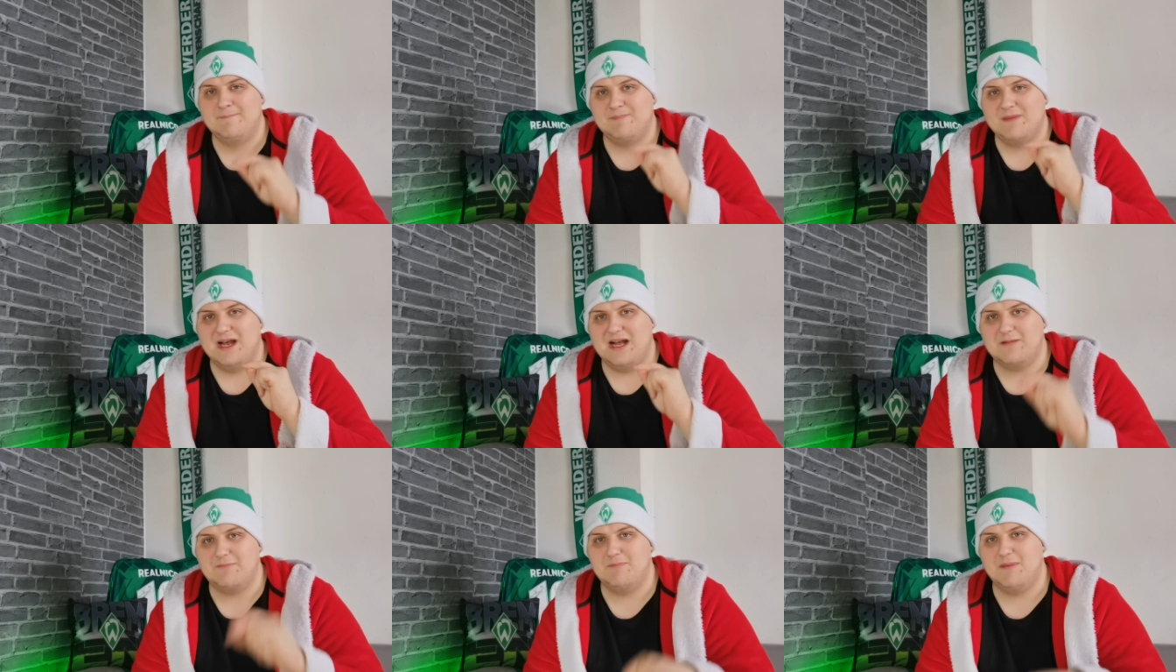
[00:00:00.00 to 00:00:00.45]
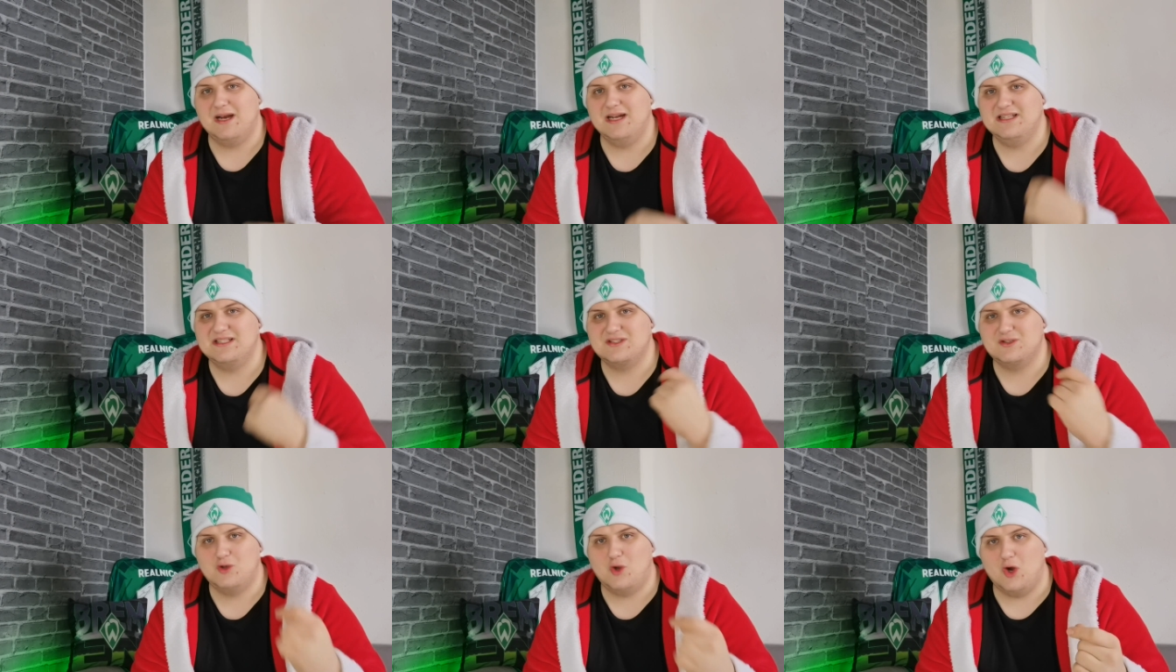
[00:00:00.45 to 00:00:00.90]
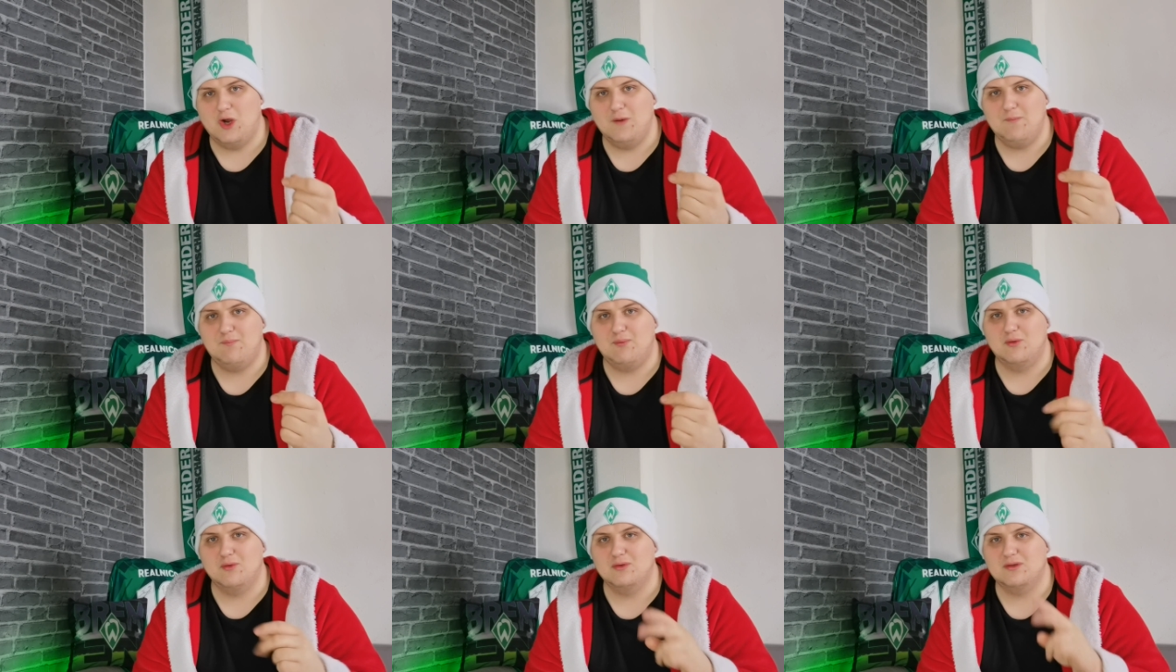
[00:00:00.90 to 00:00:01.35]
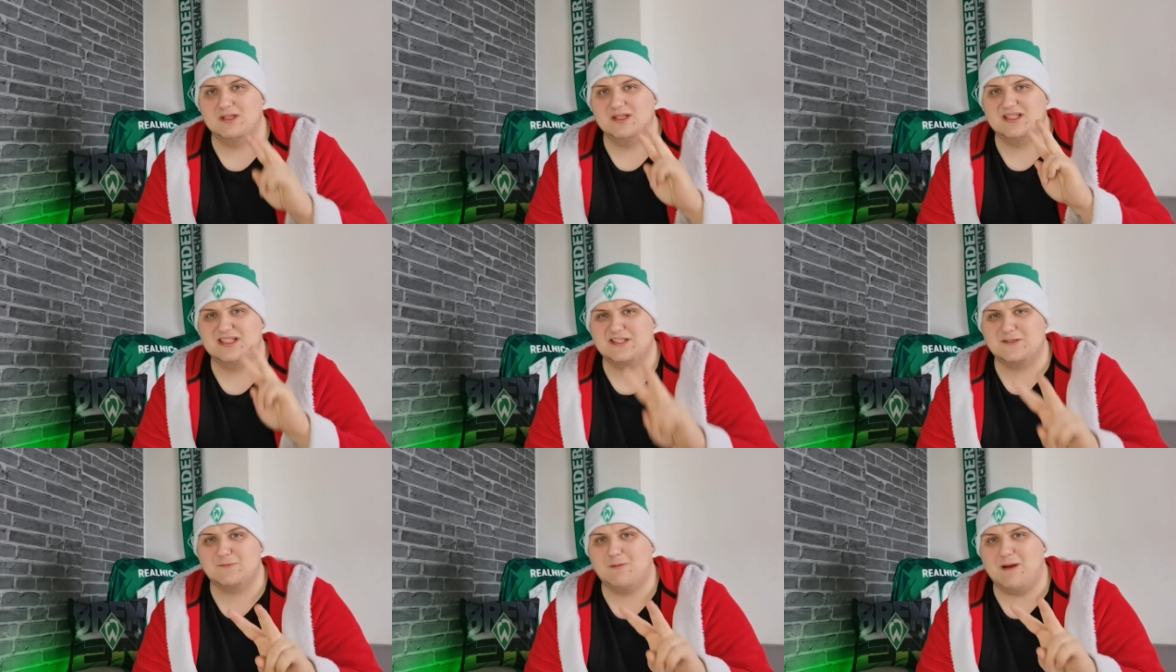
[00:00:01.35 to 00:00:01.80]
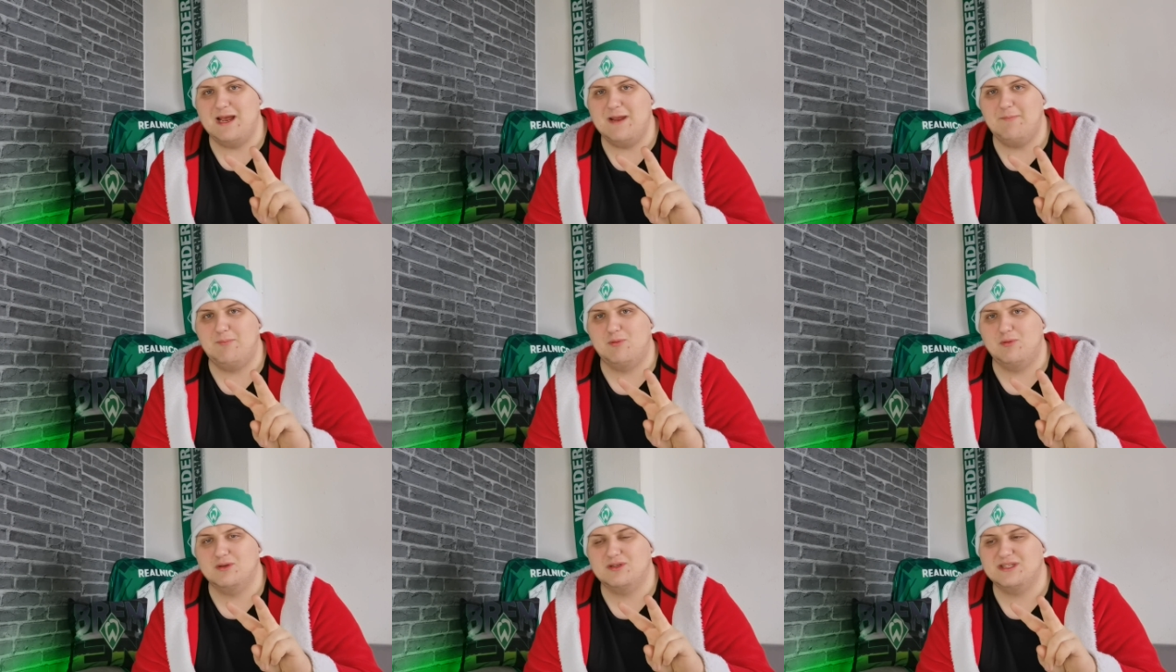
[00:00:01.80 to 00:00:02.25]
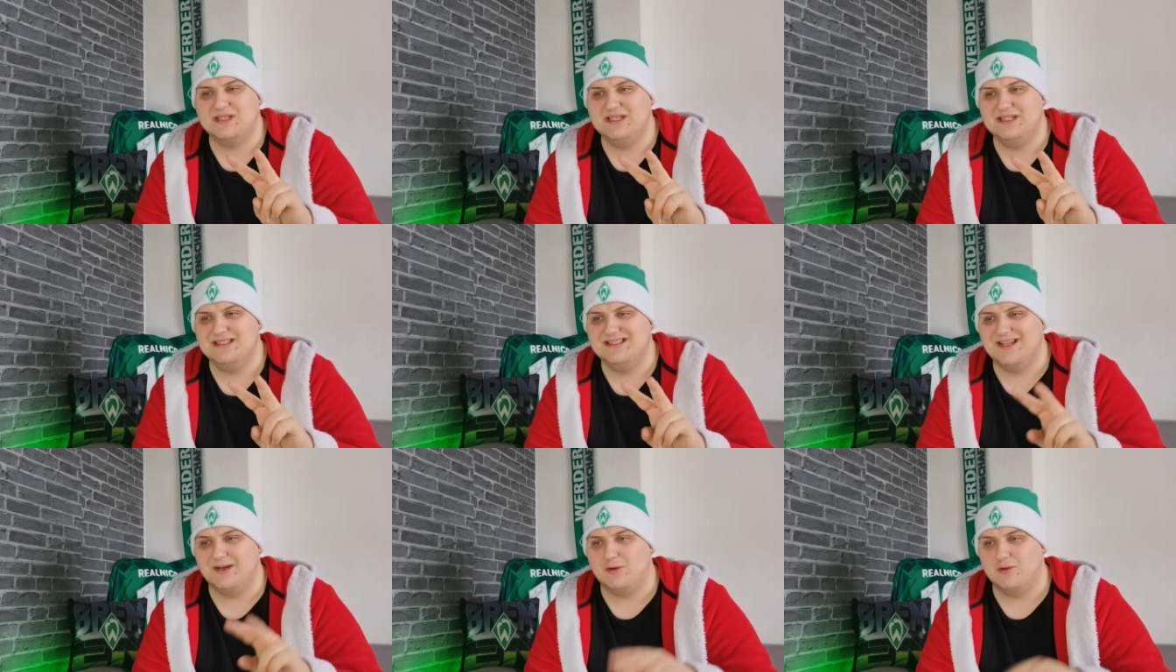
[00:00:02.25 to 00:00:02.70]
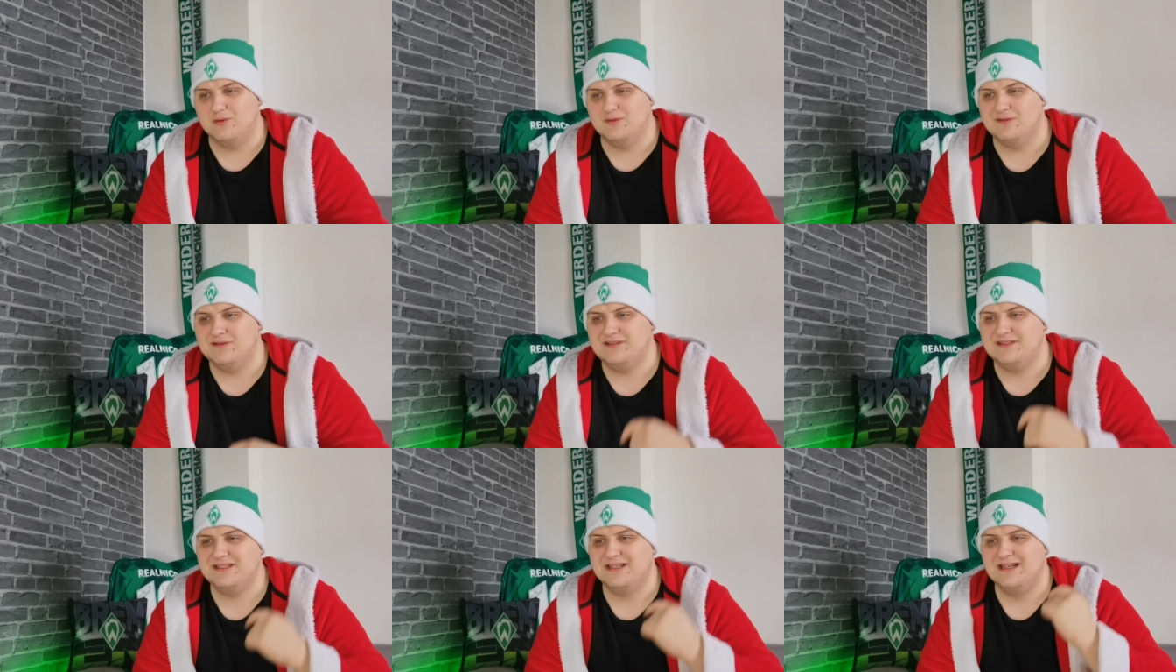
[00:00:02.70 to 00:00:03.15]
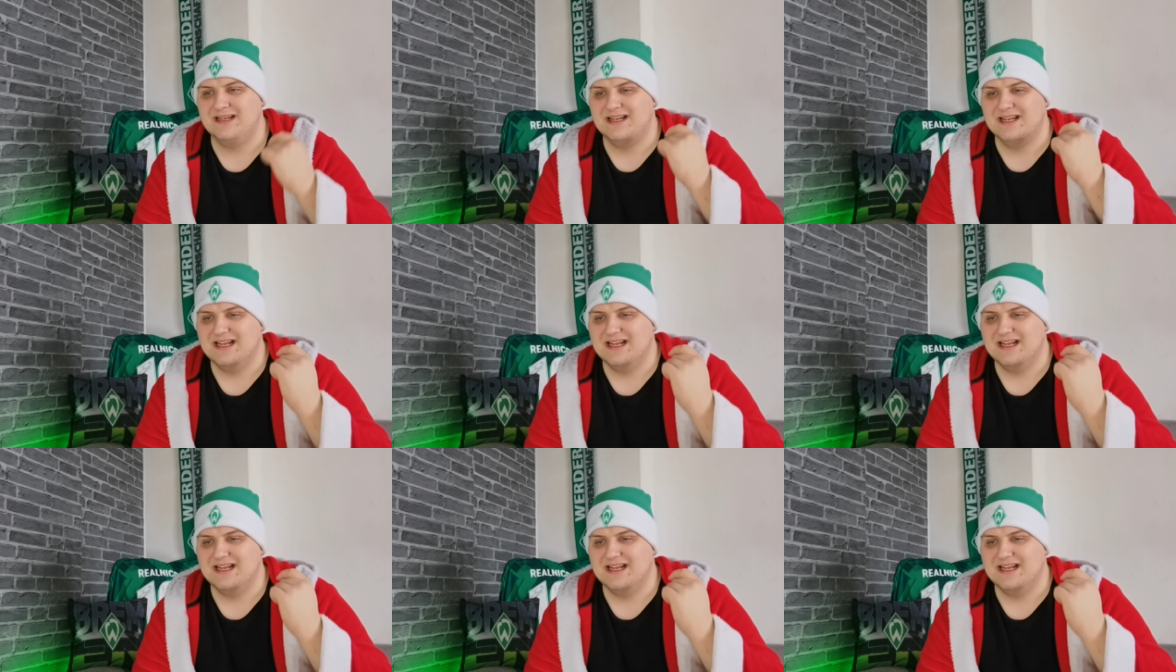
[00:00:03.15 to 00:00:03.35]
hat Mainz neun Punkte, zwei Punkte hinter uns.